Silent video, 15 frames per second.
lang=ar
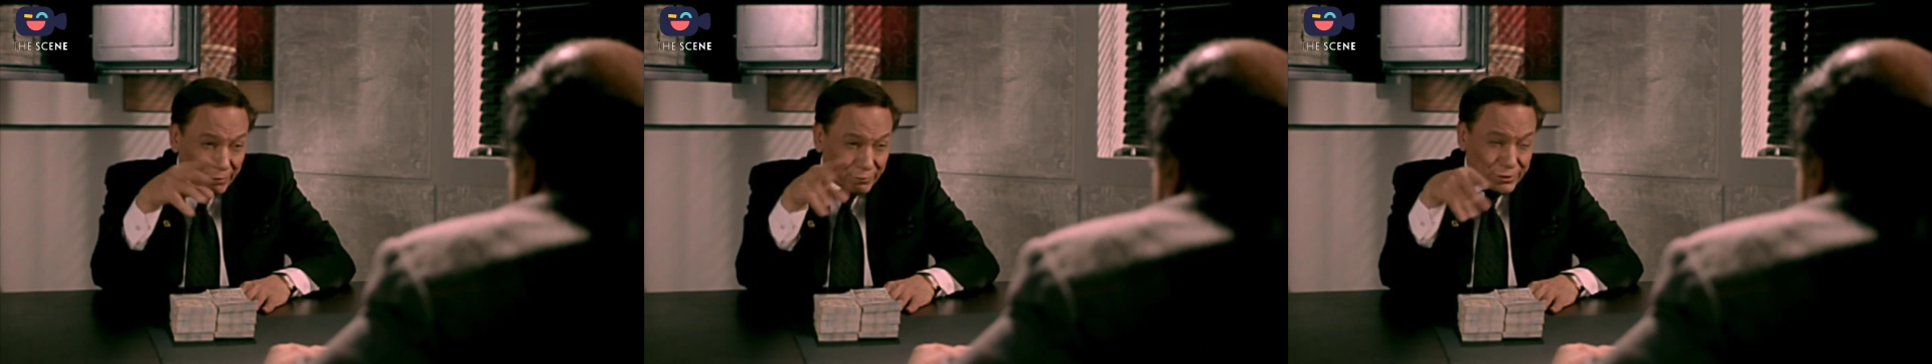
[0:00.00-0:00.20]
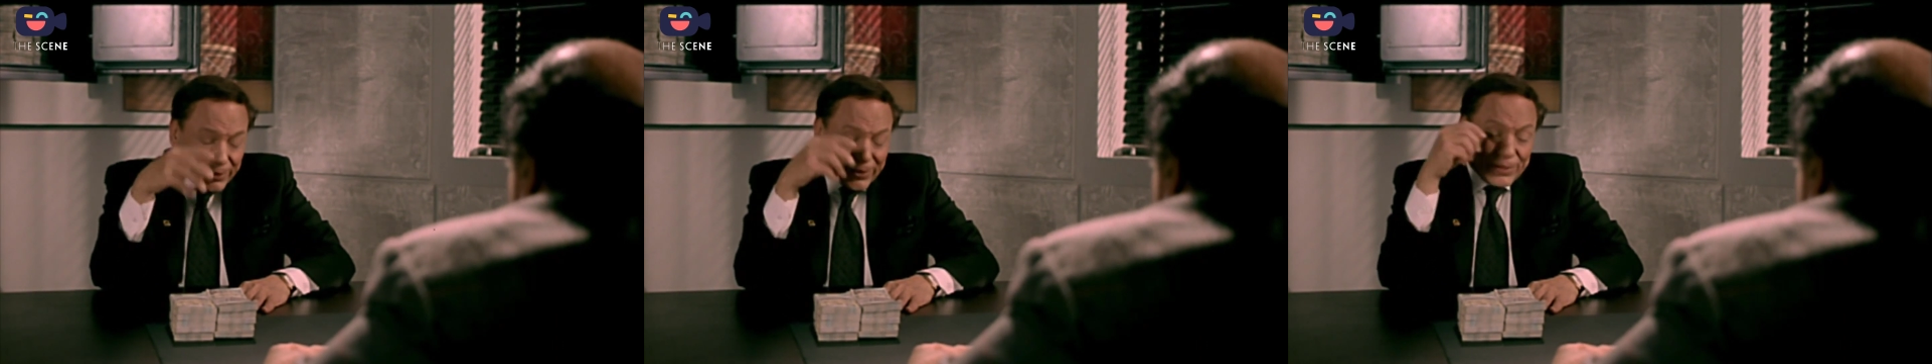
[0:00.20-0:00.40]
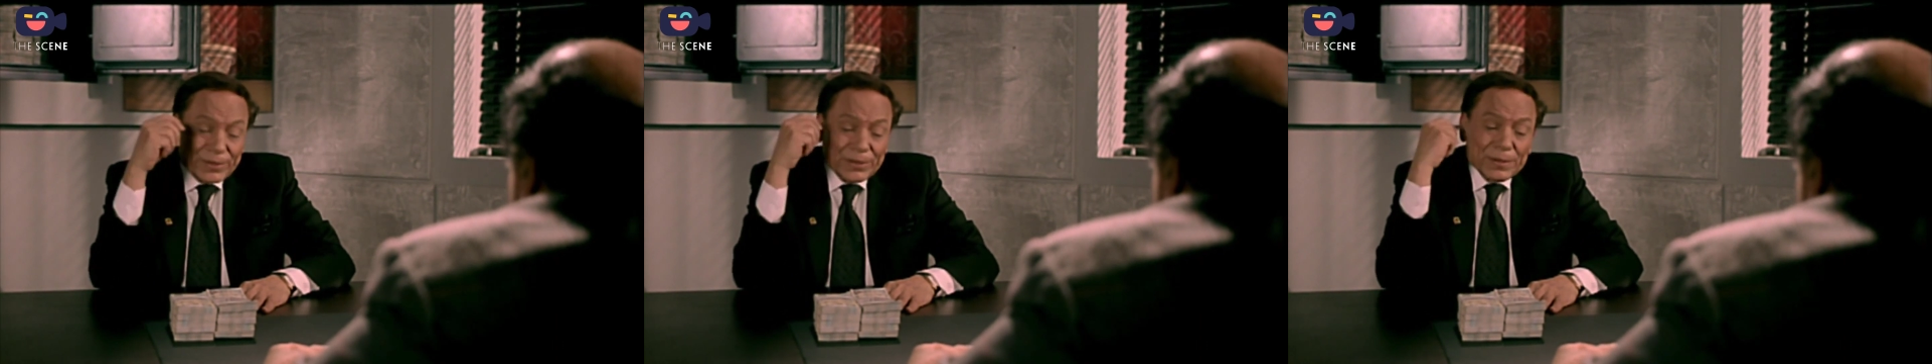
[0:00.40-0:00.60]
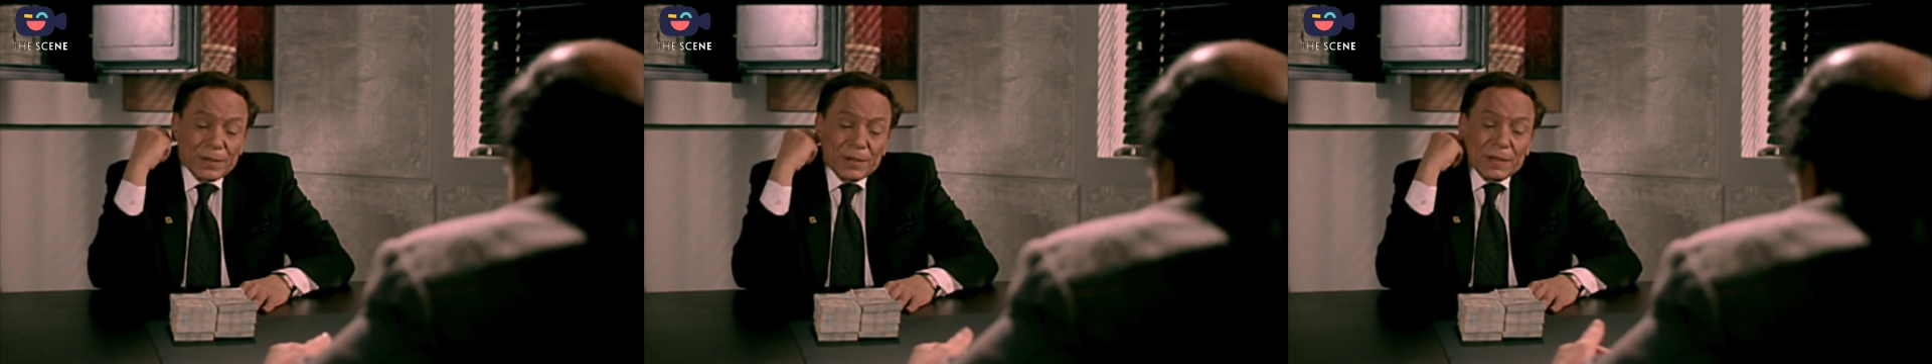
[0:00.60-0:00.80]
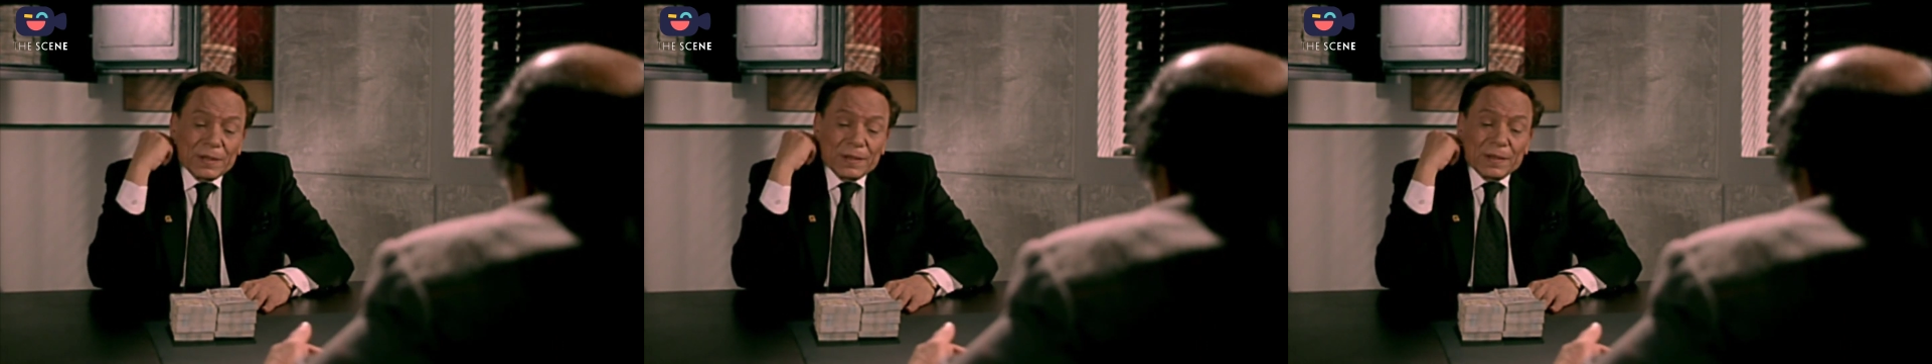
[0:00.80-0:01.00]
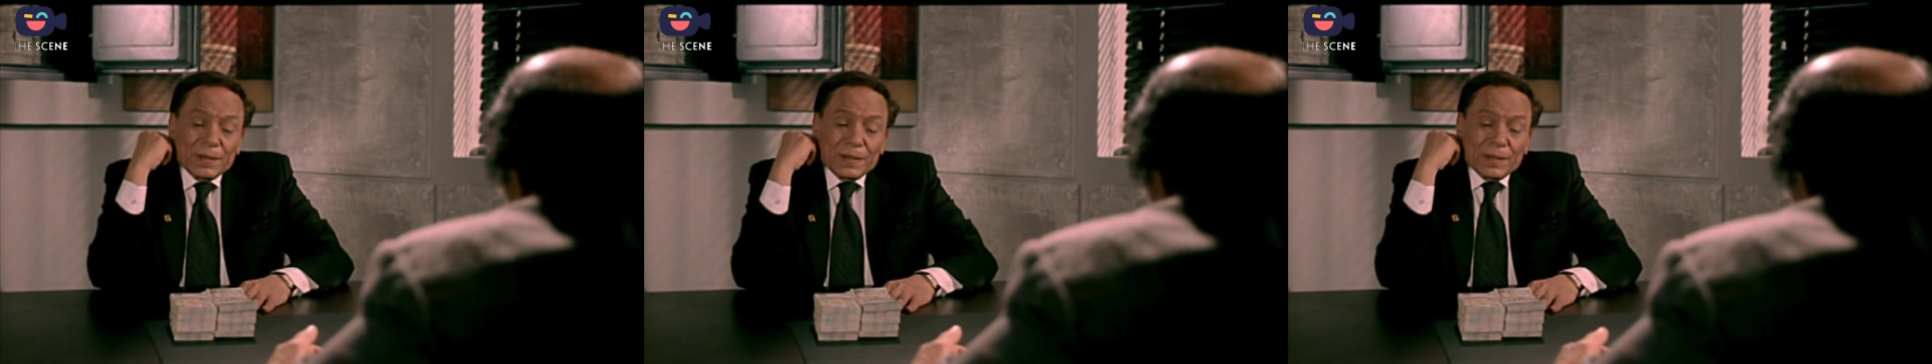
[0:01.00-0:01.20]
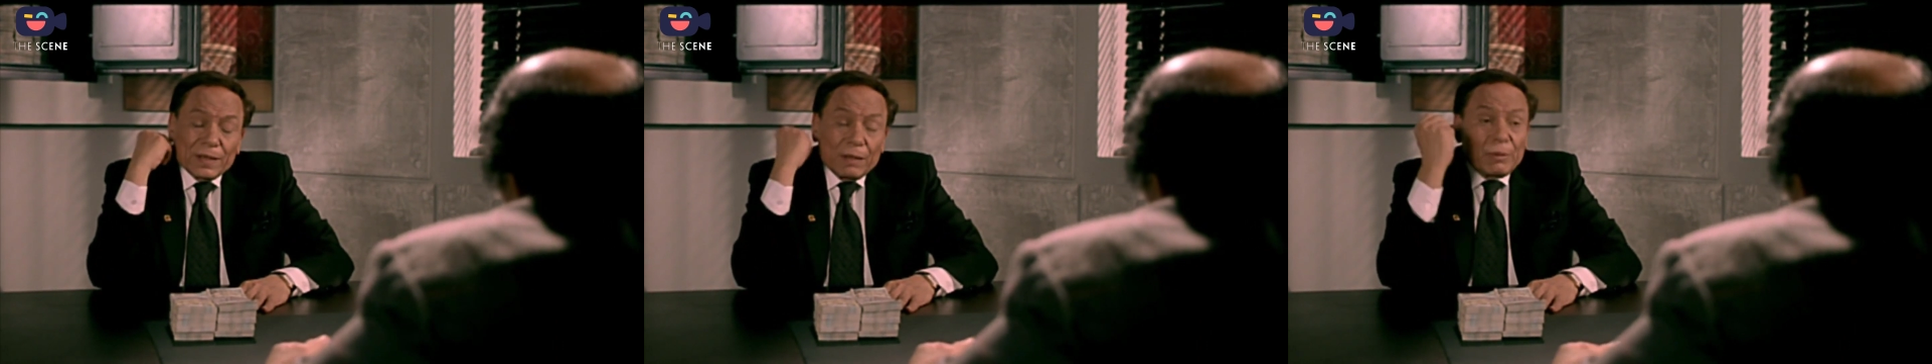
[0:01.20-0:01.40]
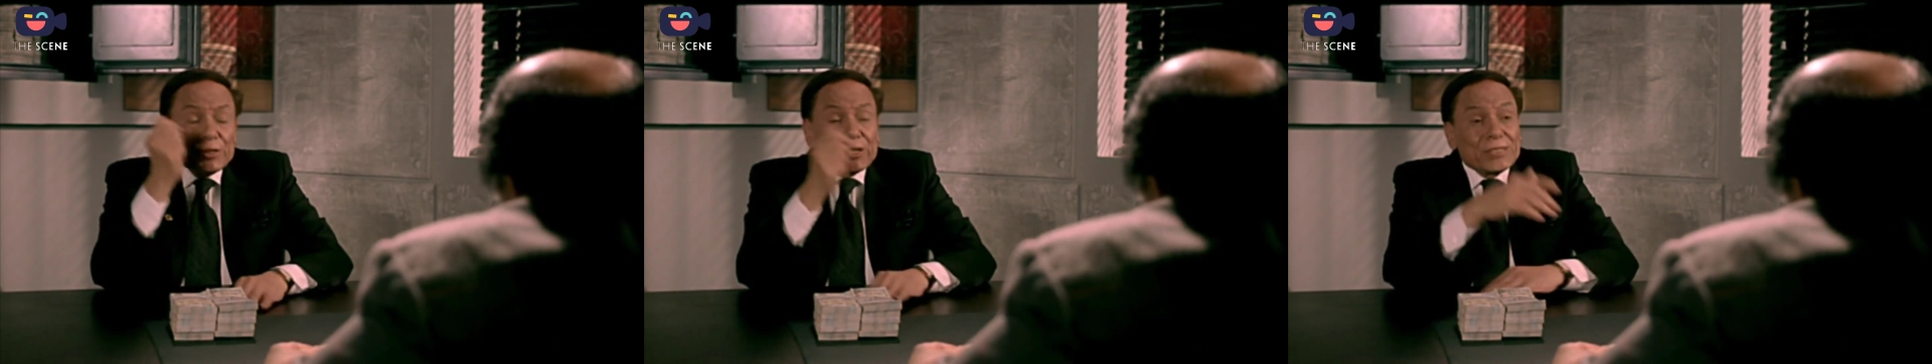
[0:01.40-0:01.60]
بنفسي
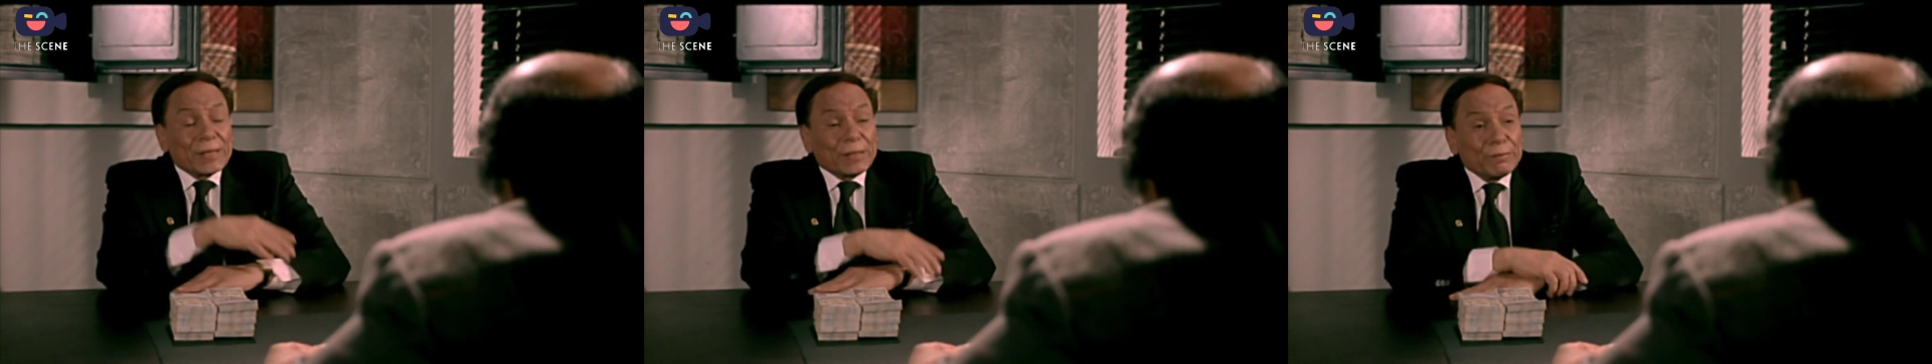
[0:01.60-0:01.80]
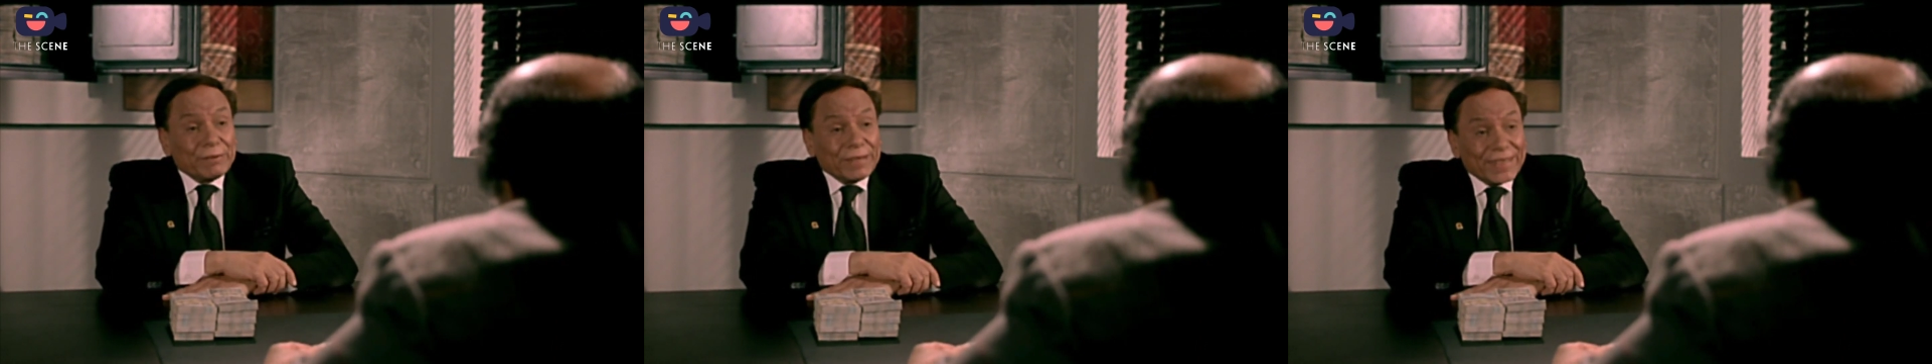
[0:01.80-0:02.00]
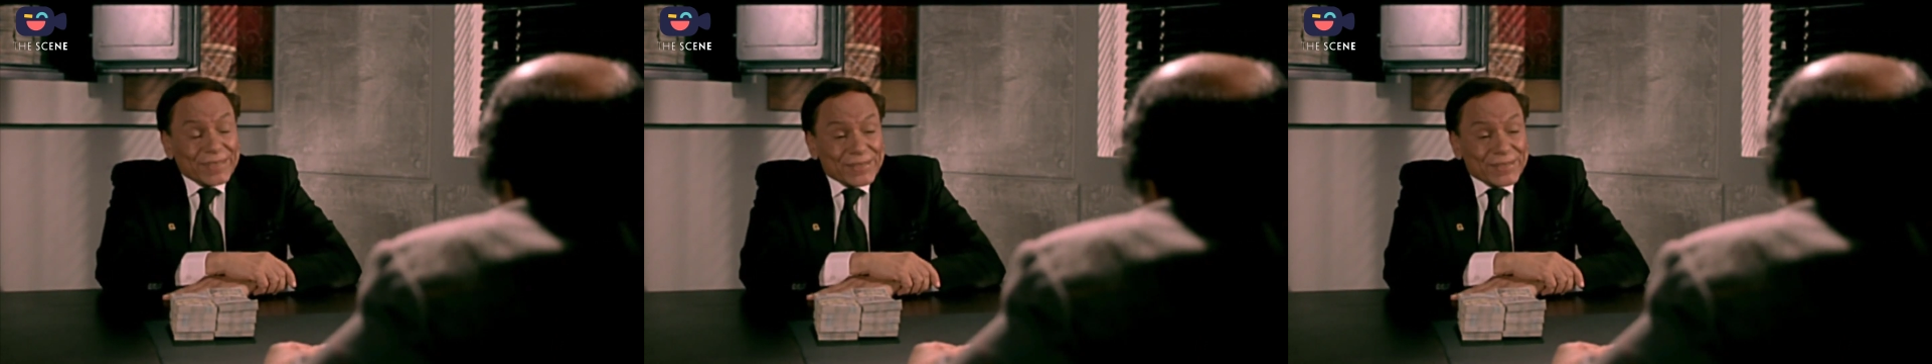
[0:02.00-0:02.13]
الباشا ساكن